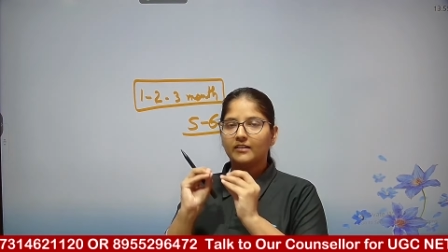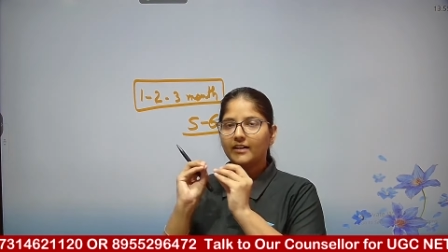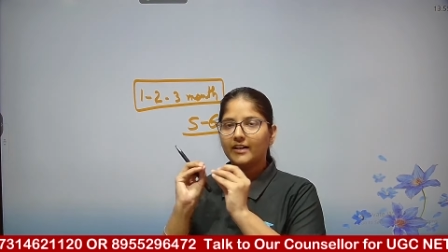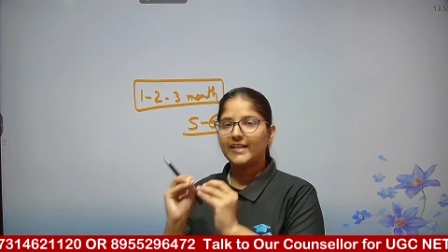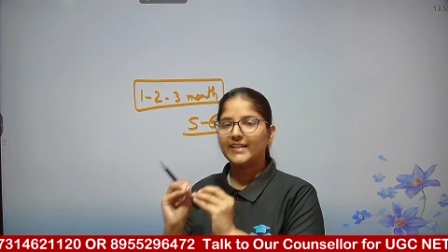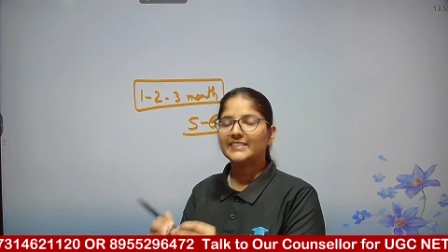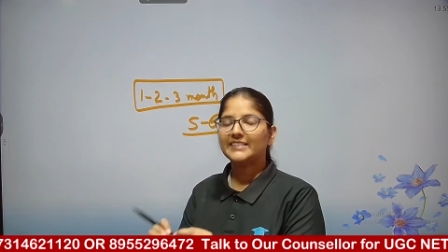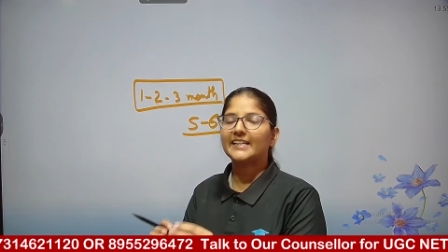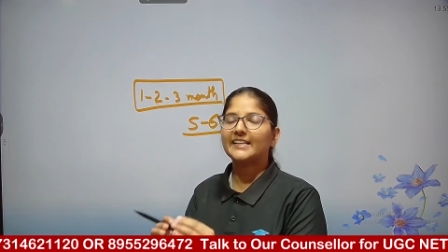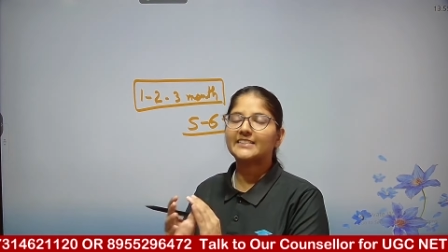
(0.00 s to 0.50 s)

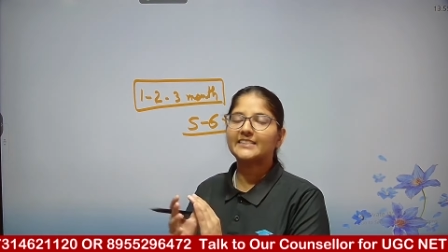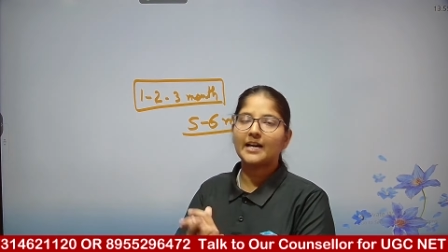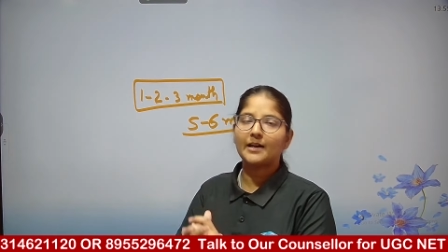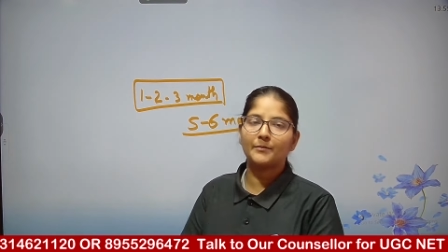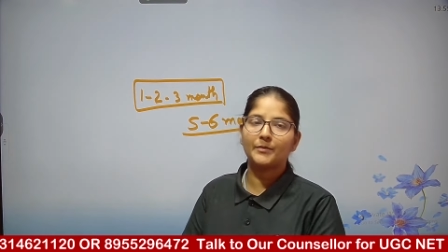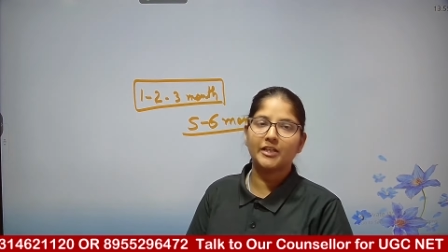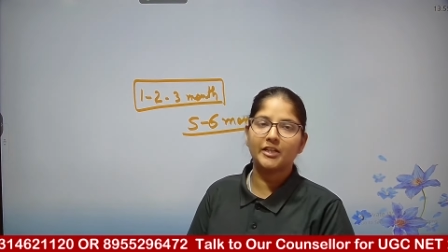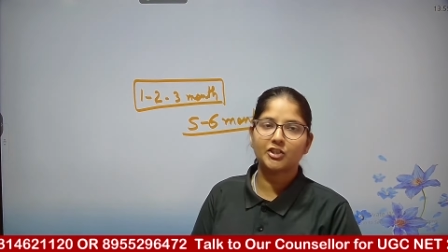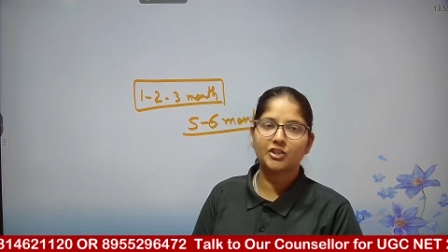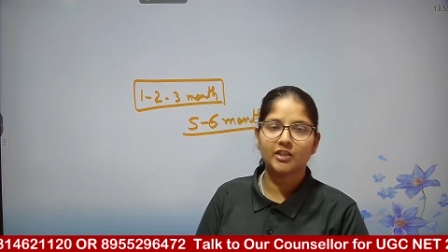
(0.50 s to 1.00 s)
इस
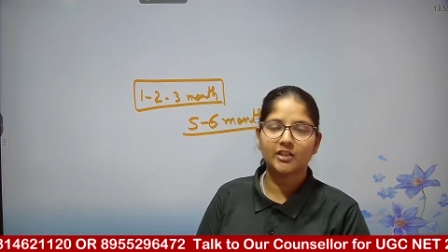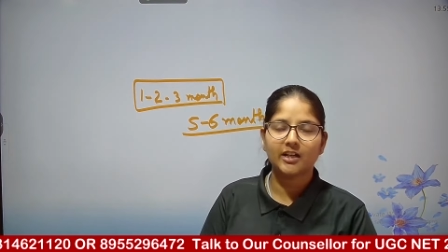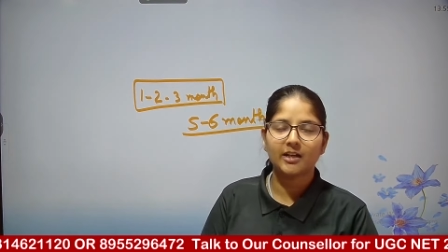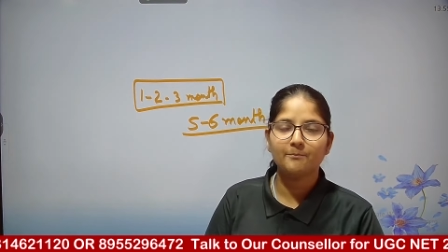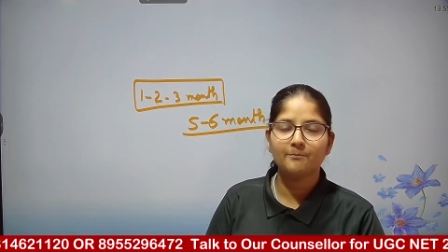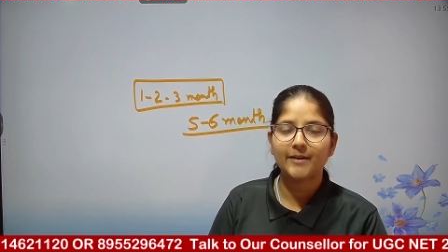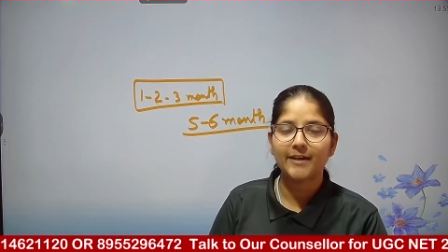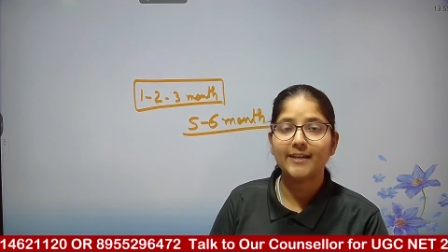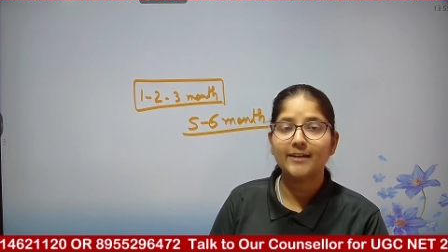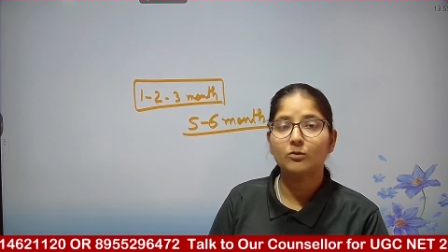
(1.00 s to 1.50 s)
एग्जामिनेशन का
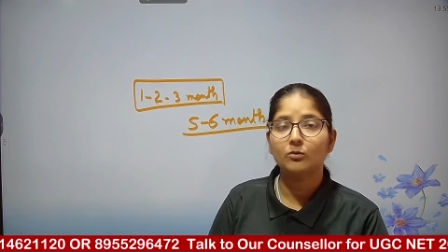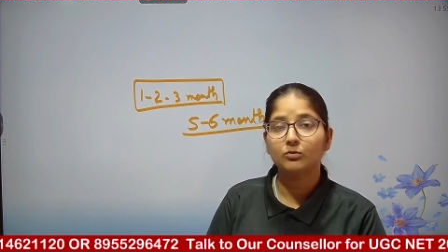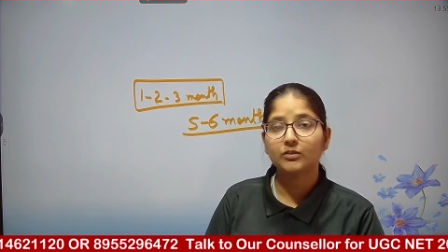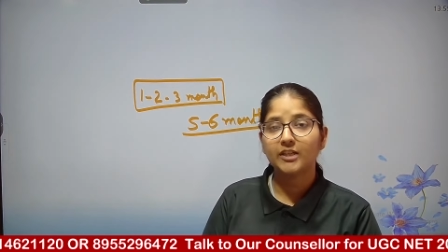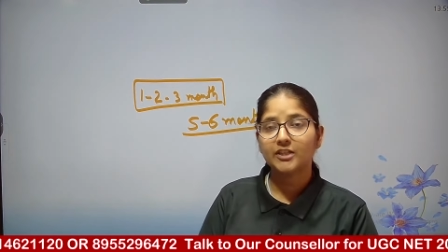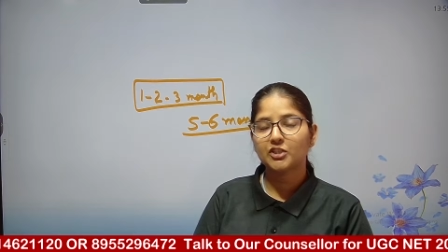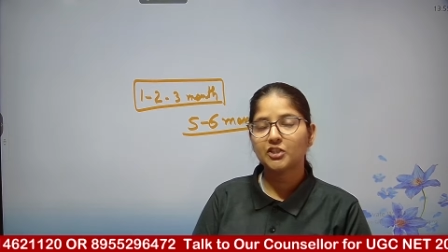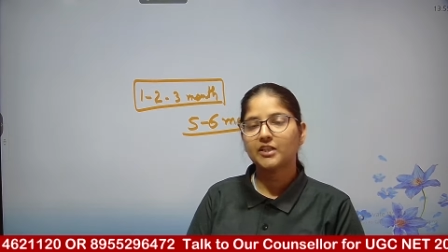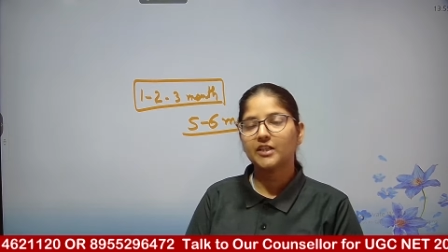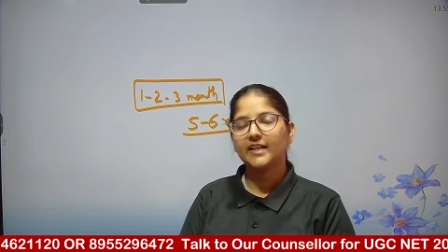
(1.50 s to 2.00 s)
मेन
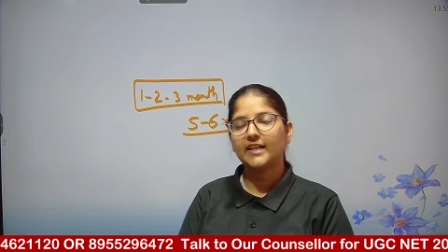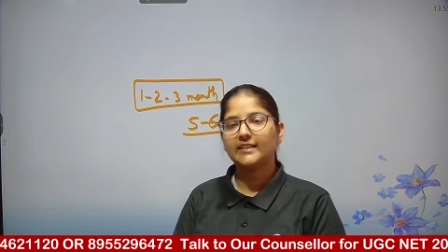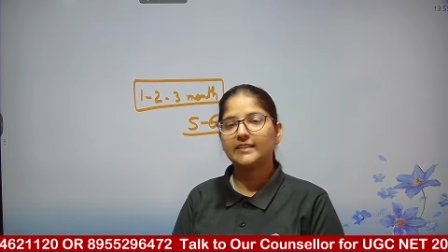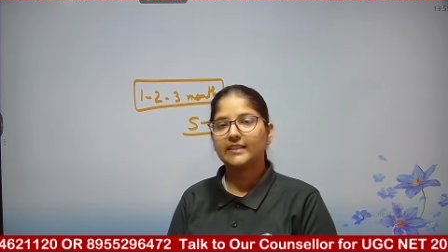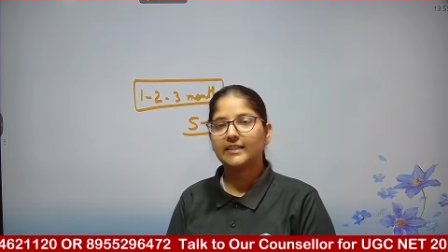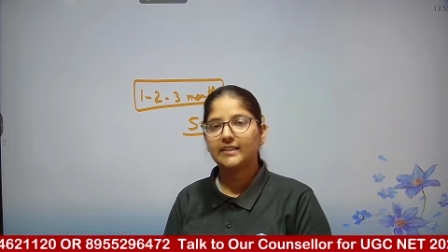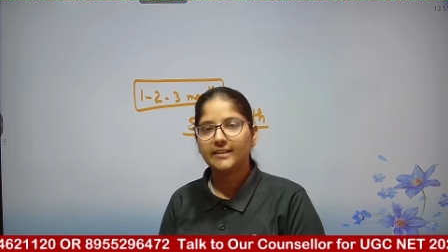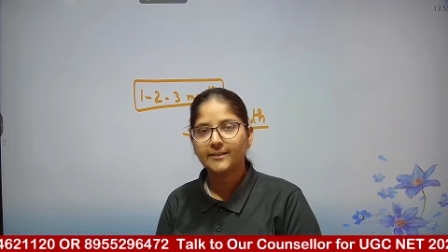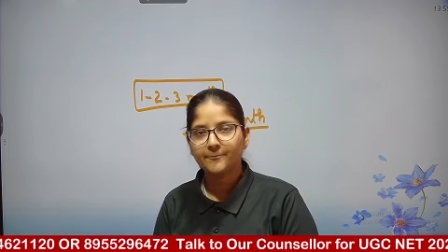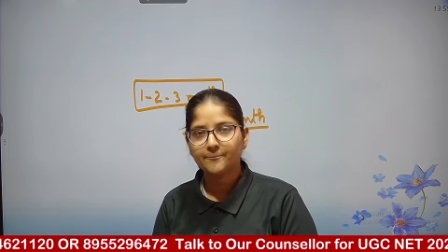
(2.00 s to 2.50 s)
उद्देश्य रहता
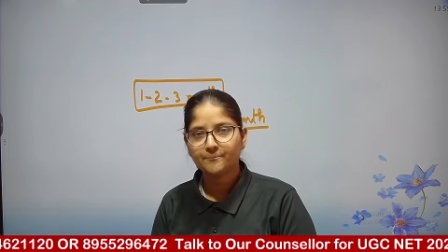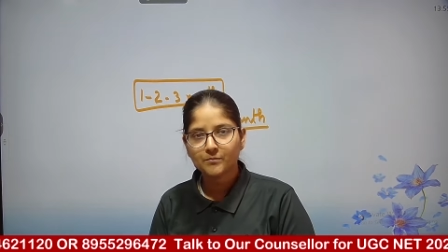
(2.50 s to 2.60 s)
है